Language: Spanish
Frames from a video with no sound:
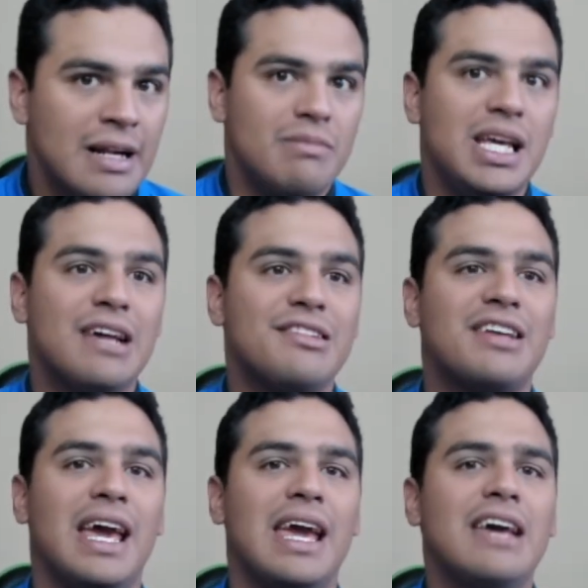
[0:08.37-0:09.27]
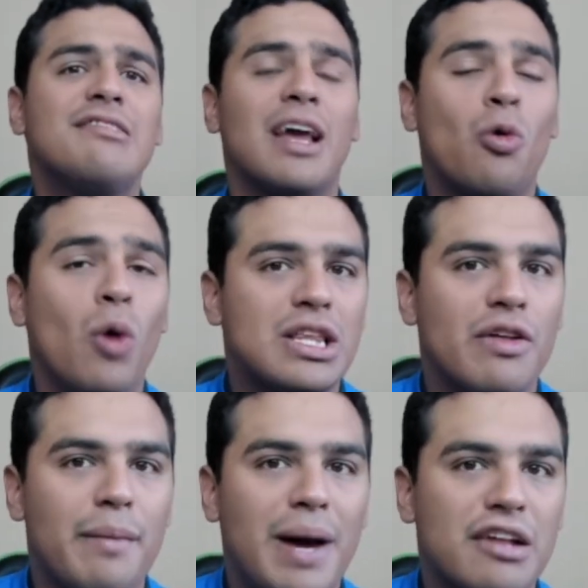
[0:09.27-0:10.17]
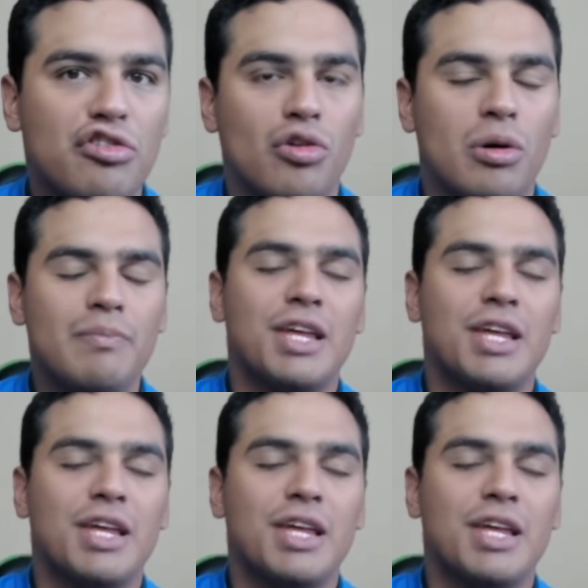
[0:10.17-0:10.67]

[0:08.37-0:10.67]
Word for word: Y es que este 4 de marzo,